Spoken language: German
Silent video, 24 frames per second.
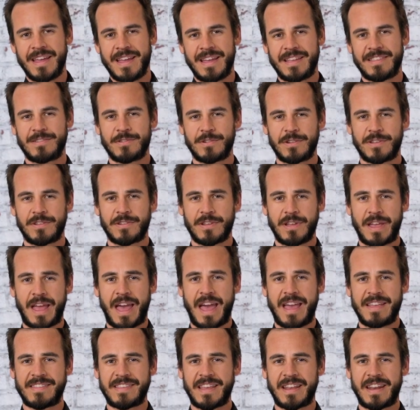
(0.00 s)
solche
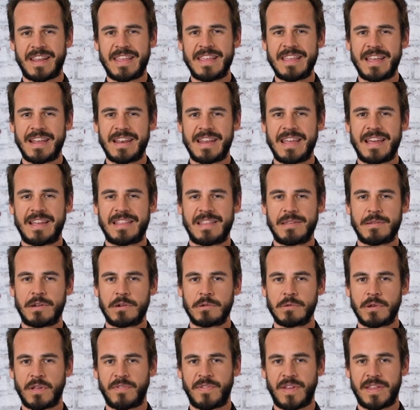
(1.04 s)
Highsider hingelegt, die dann
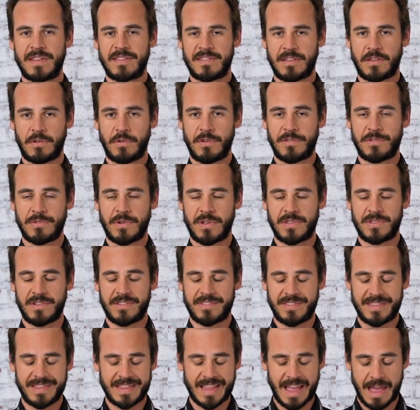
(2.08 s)
ungefähr in dieser Größenordnung
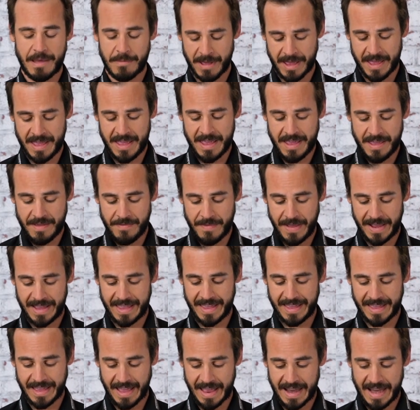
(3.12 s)
sind, aber
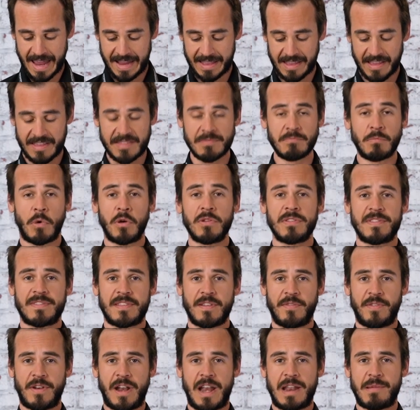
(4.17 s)
wirklich ein echtes
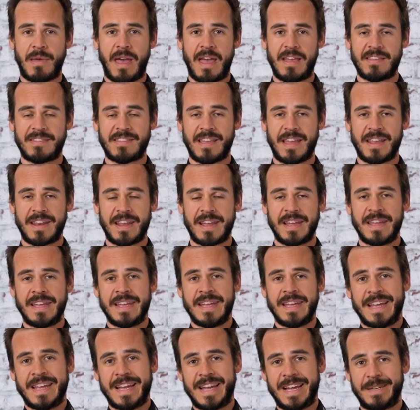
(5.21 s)
Monster von einem Highsider.
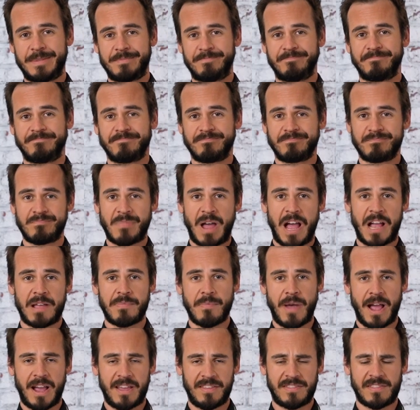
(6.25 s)
Ähm, Marc
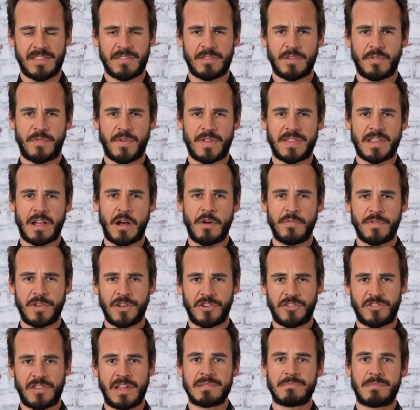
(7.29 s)
Marquez ist dann sofort
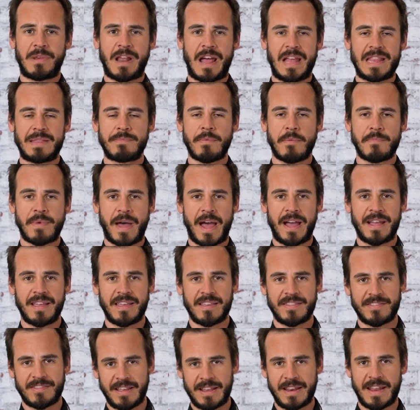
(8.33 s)
aufgestanden, man hat ihm aber
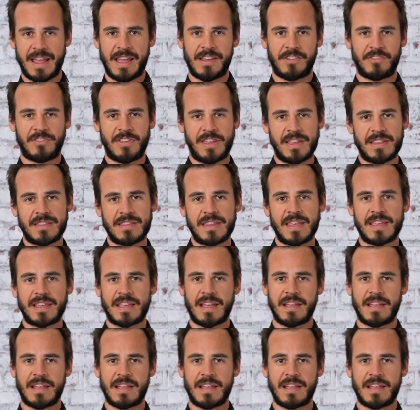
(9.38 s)
angesehen, er steht nicht